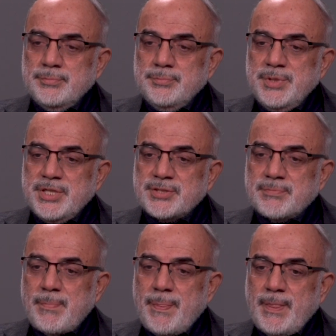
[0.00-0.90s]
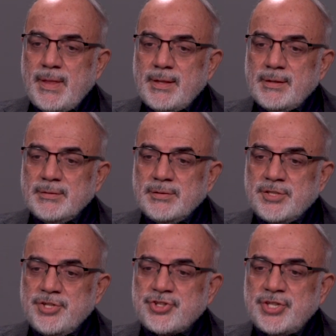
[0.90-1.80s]
bir
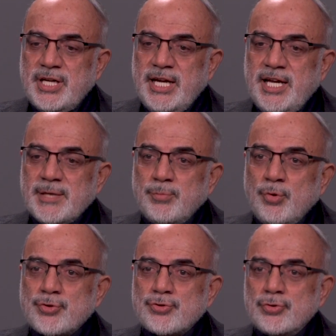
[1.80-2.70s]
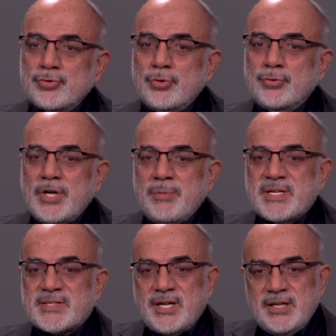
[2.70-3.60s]
kişi eğer borcunu
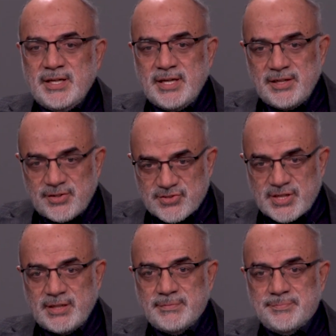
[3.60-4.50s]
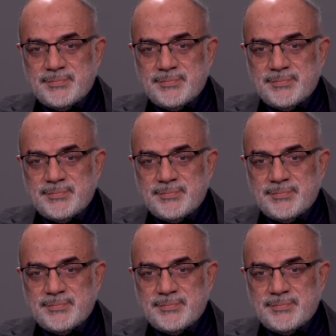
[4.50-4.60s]
döndüremez hale gelirse